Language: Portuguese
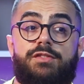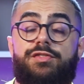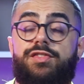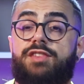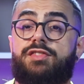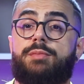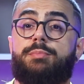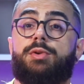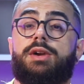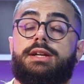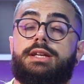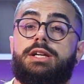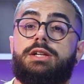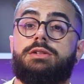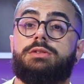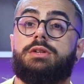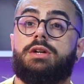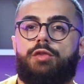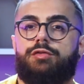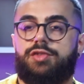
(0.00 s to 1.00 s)
vive por
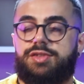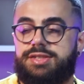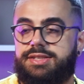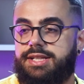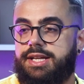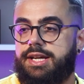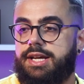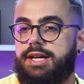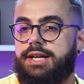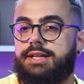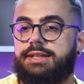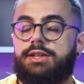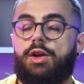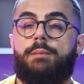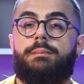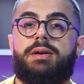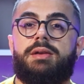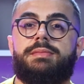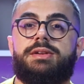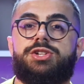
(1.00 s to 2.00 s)
aquilo, ou você
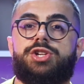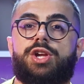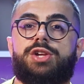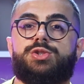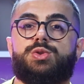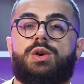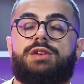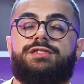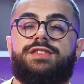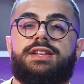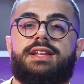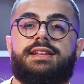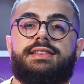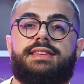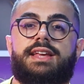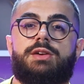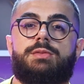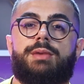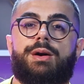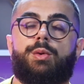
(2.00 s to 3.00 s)
não permite que sua vida
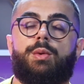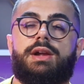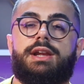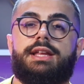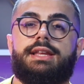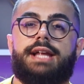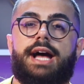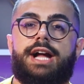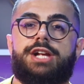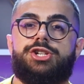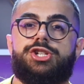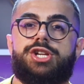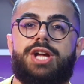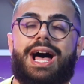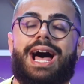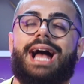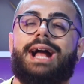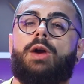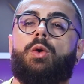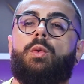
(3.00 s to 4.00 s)
tenha uma qualidade
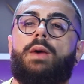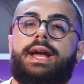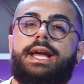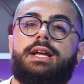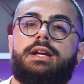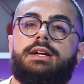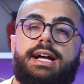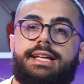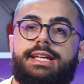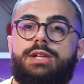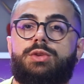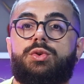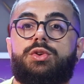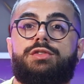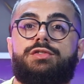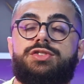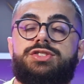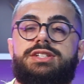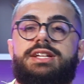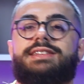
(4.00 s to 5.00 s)
aquém daquilo que
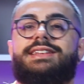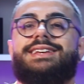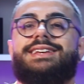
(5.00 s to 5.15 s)
você